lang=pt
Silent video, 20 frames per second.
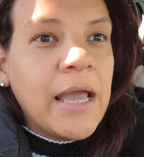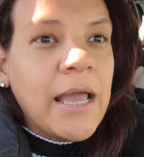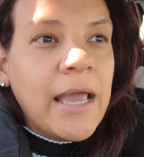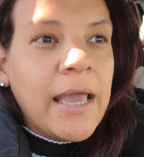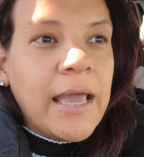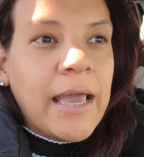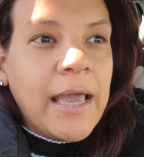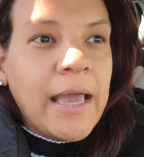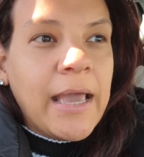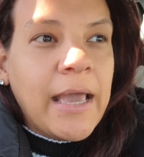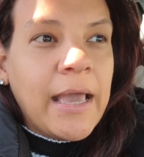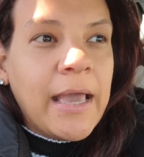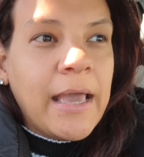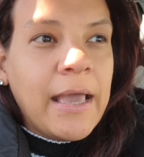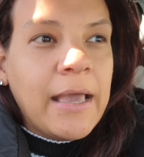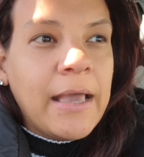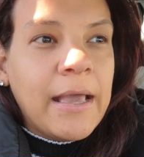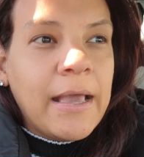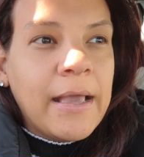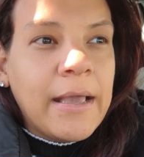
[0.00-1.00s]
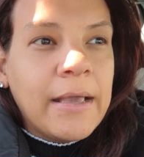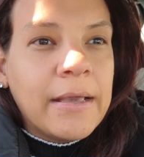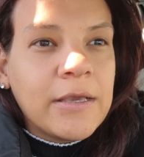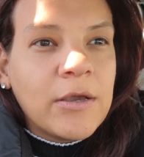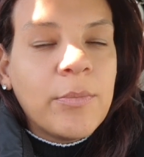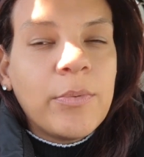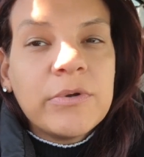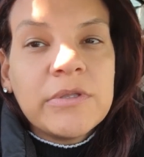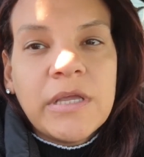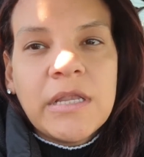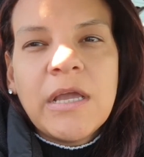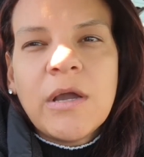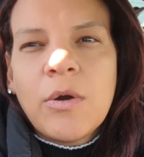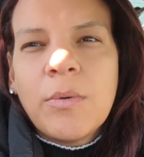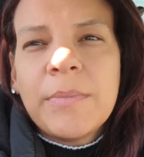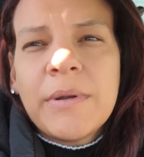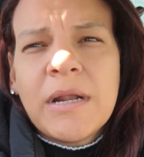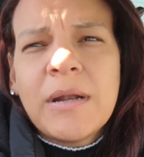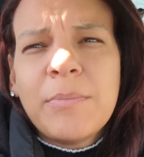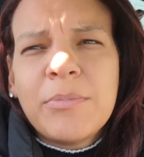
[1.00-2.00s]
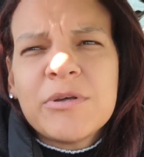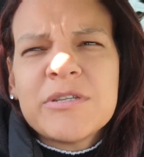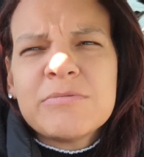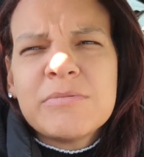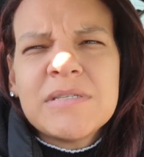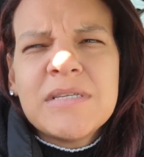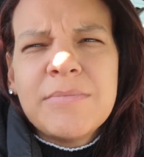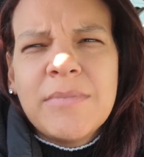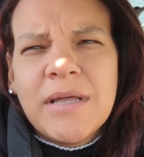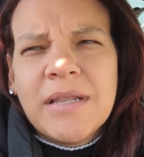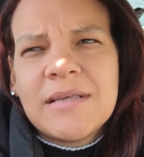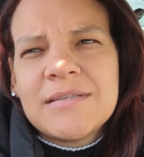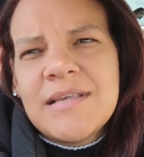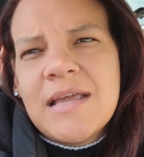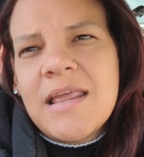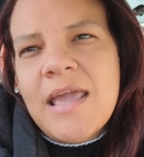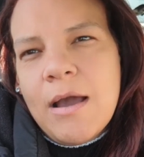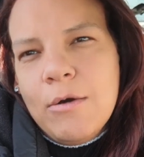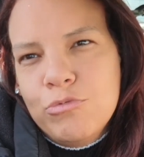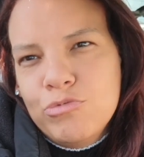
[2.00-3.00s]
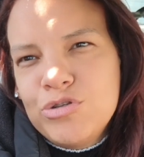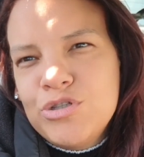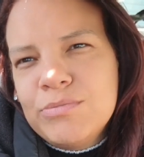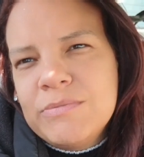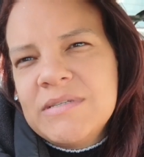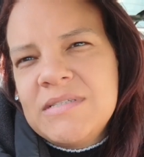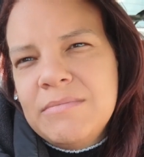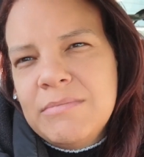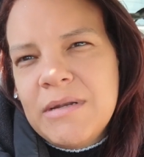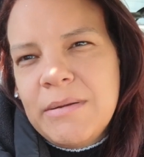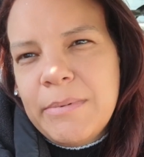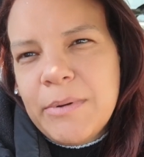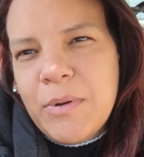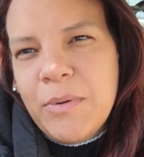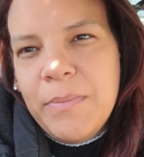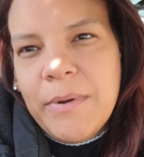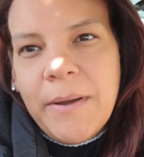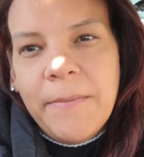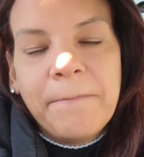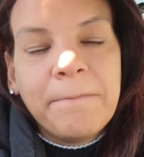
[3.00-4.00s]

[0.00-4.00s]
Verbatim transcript: É... que eu poderia comprar na próxima semana, que seria a última semana para comprar.